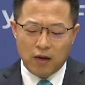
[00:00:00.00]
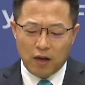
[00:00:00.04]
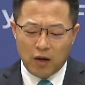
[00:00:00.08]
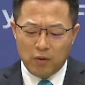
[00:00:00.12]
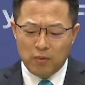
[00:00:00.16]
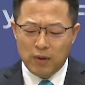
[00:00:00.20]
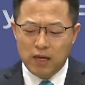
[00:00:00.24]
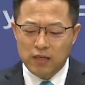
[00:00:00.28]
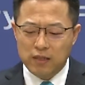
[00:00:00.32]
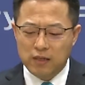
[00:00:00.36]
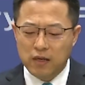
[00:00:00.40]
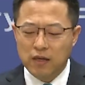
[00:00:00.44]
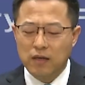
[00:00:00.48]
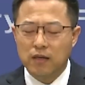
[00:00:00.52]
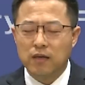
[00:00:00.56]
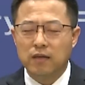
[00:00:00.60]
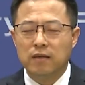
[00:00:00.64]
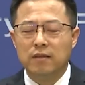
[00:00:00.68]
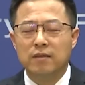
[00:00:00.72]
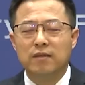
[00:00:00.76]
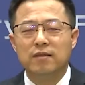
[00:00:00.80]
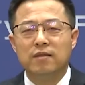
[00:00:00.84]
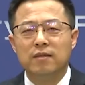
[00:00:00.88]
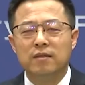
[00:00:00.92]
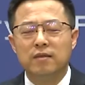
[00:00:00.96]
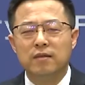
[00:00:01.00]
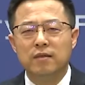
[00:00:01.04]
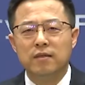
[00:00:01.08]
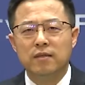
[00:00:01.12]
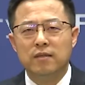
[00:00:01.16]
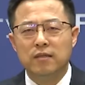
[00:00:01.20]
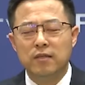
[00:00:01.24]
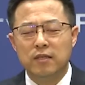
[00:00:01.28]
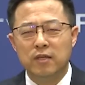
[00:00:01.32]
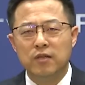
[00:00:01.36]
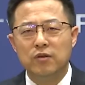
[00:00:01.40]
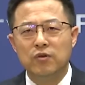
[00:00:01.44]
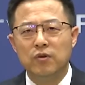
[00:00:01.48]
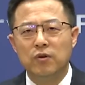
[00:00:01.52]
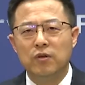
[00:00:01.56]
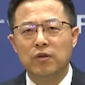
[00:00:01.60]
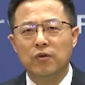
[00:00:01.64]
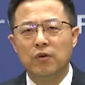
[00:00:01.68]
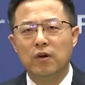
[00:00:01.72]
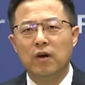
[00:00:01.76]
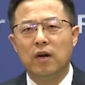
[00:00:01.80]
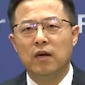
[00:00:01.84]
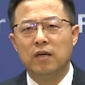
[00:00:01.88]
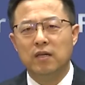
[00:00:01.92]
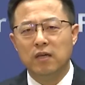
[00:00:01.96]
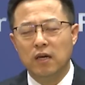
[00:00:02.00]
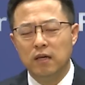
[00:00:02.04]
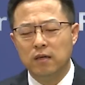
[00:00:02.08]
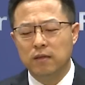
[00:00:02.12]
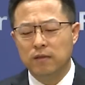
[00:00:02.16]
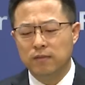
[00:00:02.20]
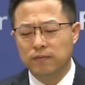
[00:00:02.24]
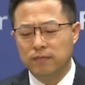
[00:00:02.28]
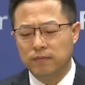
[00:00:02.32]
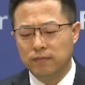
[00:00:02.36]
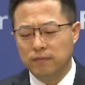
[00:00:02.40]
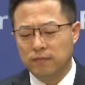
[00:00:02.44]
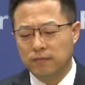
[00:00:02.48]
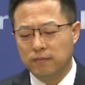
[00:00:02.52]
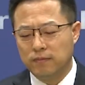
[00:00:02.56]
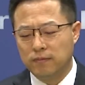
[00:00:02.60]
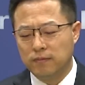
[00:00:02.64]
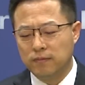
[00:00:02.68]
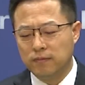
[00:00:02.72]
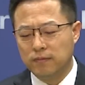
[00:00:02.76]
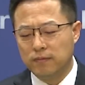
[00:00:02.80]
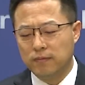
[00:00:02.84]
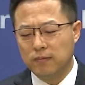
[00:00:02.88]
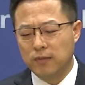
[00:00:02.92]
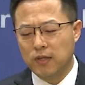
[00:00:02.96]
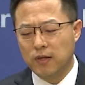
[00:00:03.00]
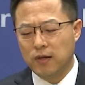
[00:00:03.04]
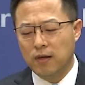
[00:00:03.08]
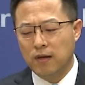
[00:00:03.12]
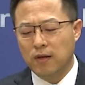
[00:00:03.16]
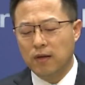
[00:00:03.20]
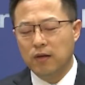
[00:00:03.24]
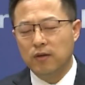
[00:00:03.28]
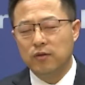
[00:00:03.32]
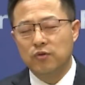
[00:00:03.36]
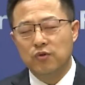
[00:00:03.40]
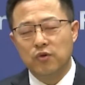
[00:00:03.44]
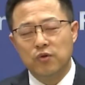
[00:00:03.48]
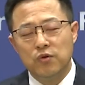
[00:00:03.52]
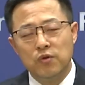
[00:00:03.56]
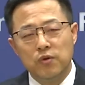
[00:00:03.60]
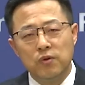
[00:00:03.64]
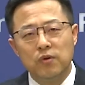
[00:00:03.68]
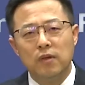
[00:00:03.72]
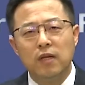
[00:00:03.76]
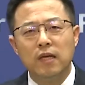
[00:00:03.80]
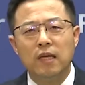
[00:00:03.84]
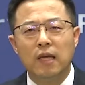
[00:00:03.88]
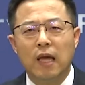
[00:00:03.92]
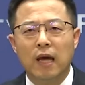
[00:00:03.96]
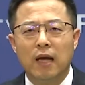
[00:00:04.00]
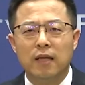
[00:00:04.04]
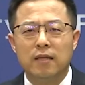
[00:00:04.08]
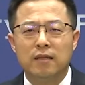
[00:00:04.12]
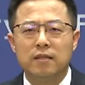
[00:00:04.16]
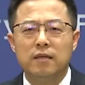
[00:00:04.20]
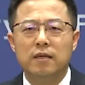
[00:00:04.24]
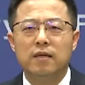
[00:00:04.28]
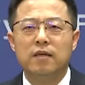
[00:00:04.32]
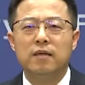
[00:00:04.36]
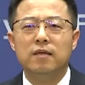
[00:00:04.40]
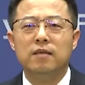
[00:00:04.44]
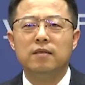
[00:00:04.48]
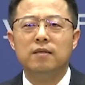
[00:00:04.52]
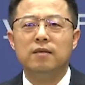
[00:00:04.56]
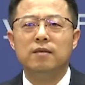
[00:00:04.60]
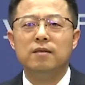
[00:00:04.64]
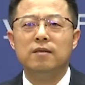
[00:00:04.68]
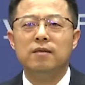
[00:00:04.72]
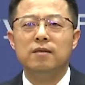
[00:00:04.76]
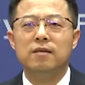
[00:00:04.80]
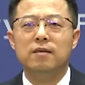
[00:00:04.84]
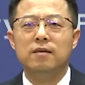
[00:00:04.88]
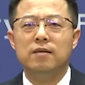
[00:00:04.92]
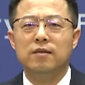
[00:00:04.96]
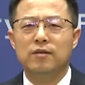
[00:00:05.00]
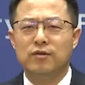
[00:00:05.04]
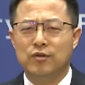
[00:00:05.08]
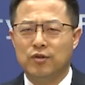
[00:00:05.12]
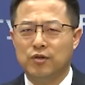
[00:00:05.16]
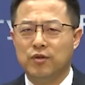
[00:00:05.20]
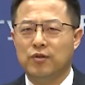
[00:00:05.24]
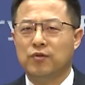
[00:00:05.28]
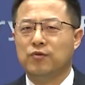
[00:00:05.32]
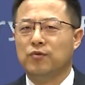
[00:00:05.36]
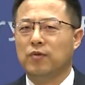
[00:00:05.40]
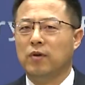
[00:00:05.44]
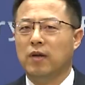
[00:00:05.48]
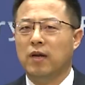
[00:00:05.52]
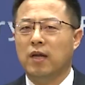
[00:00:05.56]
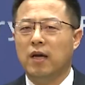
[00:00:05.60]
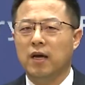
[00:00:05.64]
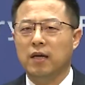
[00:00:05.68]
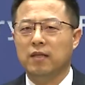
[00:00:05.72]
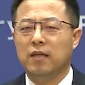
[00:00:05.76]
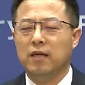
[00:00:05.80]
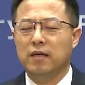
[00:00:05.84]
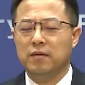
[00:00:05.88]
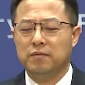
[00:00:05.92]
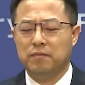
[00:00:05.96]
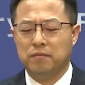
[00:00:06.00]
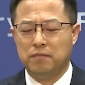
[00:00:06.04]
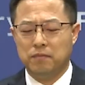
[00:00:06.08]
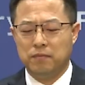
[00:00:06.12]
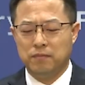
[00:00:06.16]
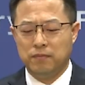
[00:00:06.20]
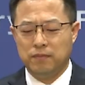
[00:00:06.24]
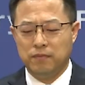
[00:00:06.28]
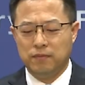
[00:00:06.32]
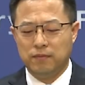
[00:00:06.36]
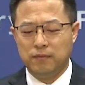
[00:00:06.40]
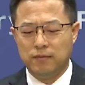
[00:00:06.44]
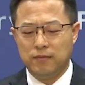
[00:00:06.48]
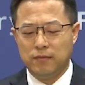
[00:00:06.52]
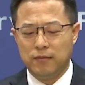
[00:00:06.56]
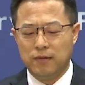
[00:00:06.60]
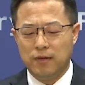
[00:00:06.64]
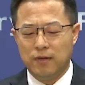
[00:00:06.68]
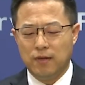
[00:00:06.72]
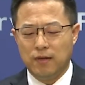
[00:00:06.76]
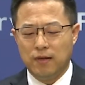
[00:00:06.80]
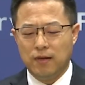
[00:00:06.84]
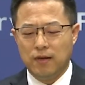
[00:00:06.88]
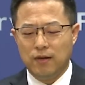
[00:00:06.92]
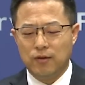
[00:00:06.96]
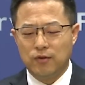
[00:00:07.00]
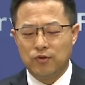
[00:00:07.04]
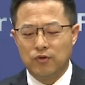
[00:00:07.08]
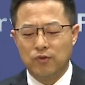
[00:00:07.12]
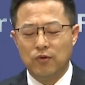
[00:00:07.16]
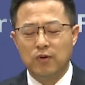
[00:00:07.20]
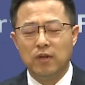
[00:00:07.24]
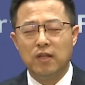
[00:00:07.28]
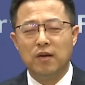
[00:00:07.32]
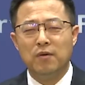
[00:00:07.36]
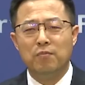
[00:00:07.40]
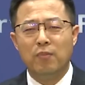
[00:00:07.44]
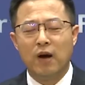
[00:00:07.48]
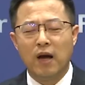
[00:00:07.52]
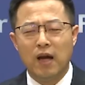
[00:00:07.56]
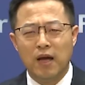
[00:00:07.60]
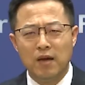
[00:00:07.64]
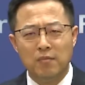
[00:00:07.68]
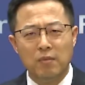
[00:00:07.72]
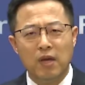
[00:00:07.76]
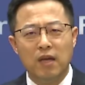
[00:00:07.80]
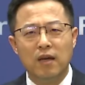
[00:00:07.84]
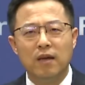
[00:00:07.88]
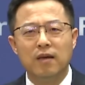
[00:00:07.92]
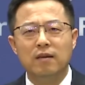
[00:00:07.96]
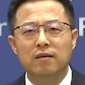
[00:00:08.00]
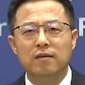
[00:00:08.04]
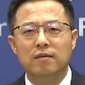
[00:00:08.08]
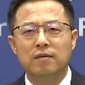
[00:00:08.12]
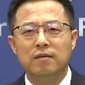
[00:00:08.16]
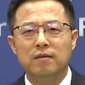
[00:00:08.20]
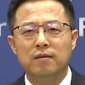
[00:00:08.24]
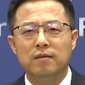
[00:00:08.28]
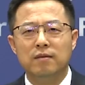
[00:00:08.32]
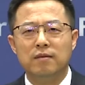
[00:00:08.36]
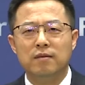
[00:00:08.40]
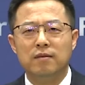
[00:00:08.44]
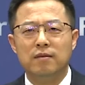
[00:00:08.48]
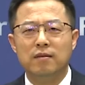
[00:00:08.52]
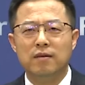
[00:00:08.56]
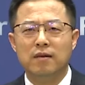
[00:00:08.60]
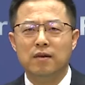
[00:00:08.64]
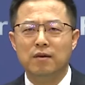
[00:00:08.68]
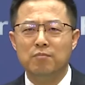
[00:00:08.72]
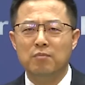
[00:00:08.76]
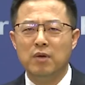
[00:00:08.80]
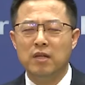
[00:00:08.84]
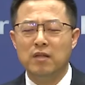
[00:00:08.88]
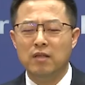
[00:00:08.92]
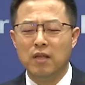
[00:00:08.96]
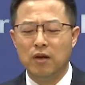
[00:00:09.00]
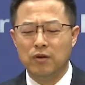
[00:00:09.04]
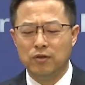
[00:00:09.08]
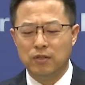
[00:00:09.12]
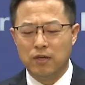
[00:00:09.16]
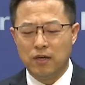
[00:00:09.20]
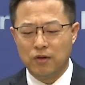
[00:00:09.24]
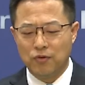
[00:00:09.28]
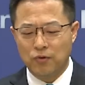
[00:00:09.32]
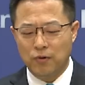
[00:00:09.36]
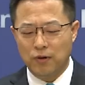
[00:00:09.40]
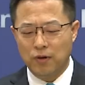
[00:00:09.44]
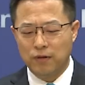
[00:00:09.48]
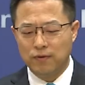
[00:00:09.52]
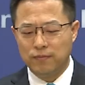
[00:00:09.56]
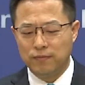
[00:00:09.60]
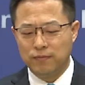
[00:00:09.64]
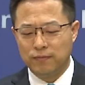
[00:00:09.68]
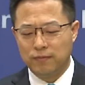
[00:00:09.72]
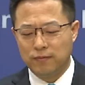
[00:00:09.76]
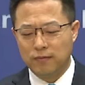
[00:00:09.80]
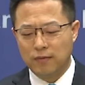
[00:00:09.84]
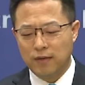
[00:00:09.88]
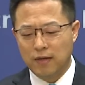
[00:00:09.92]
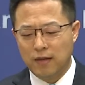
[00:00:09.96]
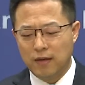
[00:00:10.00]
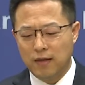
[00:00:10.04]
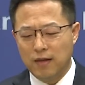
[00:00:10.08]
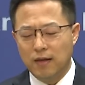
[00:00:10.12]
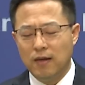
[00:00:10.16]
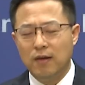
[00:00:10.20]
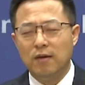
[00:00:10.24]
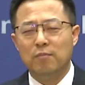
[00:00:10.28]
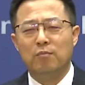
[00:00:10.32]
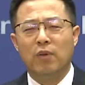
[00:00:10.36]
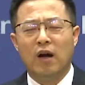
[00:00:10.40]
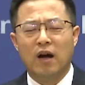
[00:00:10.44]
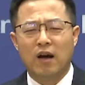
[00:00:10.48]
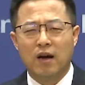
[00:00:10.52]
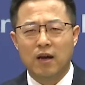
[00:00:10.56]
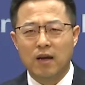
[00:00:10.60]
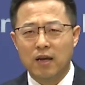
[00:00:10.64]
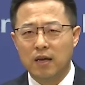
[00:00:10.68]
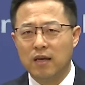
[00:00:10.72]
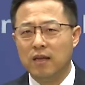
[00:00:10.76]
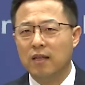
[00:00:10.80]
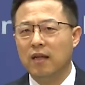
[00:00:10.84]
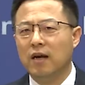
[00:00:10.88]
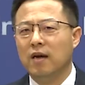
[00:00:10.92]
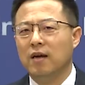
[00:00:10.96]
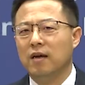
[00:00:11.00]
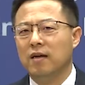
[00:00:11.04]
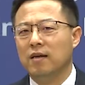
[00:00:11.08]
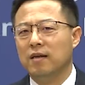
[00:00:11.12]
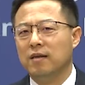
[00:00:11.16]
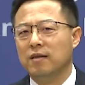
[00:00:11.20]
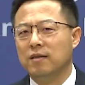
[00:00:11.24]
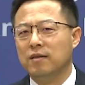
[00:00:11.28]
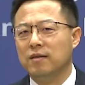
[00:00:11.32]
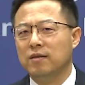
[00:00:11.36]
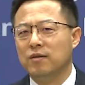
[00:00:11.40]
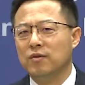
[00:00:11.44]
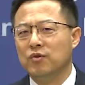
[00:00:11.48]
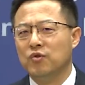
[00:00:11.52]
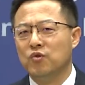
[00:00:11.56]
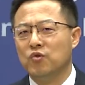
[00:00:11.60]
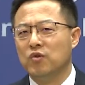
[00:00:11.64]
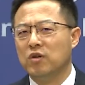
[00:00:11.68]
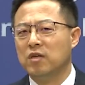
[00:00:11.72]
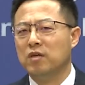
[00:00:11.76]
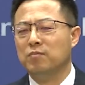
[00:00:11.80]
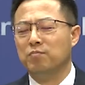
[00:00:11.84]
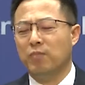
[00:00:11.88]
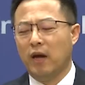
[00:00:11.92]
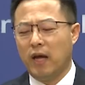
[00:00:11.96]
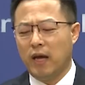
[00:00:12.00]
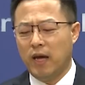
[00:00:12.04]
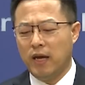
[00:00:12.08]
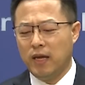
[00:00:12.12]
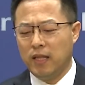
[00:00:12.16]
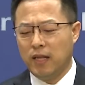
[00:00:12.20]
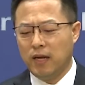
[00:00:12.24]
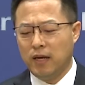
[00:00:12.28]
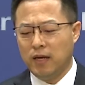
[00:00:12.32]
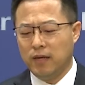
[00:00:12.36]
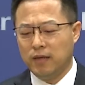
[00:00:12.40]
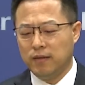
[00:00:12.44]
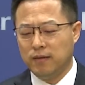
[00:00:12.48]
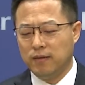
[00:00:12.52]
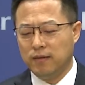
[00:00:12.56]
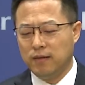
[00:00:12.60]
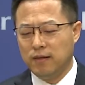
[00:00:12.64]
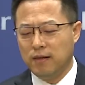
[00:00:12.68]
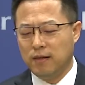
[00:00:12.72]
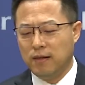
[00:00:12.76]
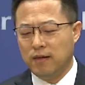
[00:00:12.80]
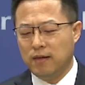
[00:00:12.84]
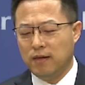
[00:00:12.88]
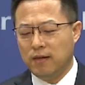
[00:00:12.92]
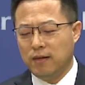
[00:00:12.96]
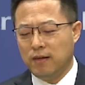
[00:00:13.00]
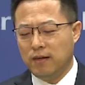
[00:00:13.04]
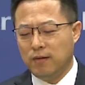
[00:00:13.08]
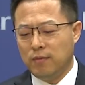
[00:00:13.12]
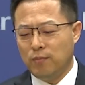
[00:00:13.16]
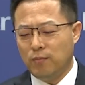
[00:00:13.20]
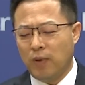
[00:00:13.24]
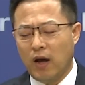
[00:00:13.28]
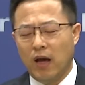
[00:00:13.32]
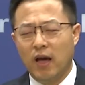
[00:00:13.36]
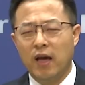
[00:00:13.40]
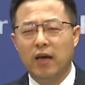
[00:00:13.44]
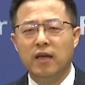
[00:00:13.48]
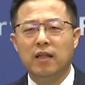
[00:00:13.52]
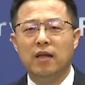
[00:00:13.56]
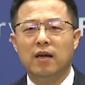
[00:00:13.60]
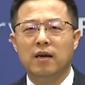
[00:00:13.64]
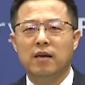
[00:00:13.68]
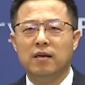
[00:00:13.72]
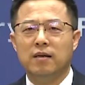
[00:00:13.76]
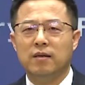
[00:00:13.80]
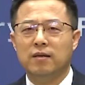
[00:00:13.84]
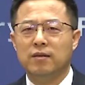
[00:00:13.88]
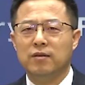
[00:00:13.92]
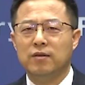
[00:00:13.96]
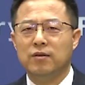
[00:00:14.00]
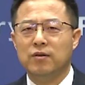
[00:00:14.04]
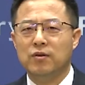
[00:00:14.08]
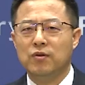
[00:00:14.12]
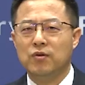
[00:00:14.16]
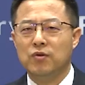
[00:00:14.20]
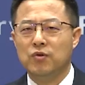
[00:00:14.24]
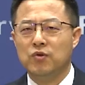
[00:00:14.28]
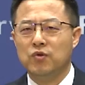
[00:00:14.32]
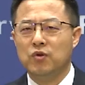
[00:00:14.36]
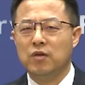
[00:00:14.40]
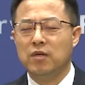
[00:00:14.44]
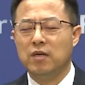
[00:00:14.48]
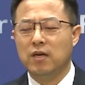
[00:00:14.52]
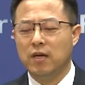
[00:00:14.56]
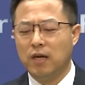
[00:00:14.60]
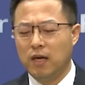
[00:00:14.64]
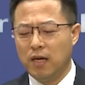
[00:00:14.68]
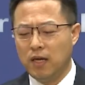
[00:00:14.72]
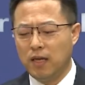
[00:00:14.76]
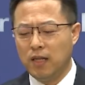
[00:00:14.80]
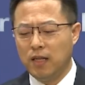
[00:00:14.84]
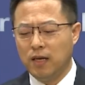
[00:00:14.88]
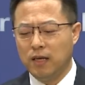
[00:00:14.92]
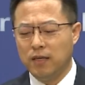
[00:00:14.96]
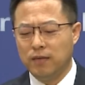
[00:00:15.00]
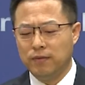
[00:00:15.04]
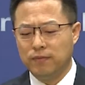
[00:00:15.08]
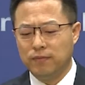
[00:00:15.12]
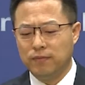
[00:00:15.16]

老百姓心中有杆秤，群众的眼睛是雪亮的。”所谓的排名和民调结果，把黑的说成白的，白的说成黑的，